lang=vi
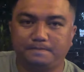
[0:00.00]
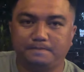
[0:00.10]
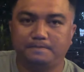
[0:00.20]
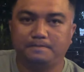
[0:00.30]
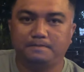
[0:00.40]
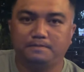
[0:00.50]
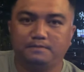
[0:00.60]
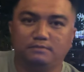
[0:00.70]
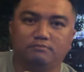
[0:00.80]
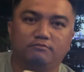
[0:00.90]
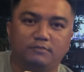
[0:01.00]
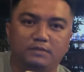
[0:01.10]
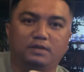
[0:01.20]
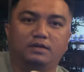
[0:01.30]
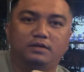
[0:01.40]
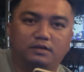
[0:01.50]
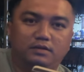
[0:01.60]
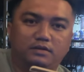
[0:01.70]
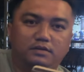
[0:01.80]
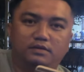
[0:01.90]
lạ đó chết đó
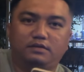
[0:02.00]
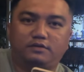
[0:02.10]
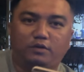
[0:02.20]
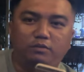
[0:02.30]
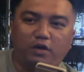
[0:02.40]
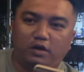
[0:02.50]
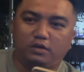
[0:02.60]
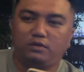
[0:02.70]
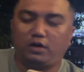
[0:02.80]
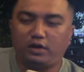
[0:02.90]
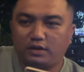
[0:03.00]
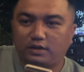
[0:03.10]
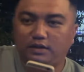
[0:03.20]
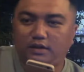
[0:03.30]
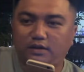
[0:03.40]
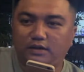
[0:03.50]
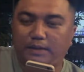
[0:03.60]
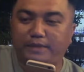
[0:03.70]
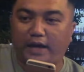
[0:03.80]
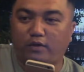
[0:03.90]
đúng rồi đúng rồi
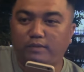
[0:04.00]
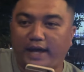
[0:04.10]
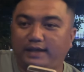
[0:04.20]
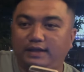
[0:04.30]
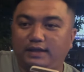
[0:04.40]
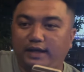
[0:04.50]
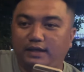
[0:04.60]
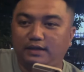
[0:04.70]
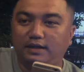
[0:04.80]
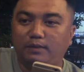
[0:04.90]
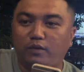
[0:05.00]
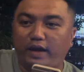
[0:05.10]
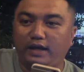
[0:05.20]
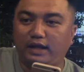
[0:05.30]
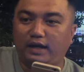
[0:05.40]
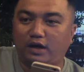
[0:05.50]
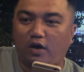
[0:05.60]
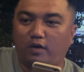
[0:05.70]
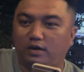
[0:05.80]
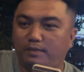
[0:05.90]
năm nào cũng lạ chứ ha như năm ngoái là
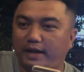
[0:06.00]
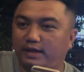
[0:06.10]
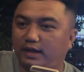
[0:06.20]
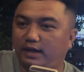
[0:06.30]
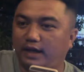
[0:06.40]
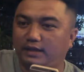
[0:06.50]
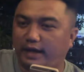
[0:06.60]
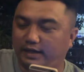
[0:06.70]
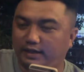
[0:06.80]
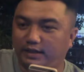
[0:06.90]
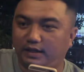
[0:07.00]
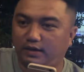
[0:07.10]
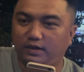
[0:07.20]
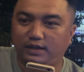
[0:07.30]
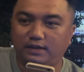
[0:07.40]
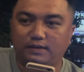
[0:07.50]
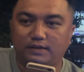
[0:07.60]
cò nó bay về lễ thầy này kia đâu ha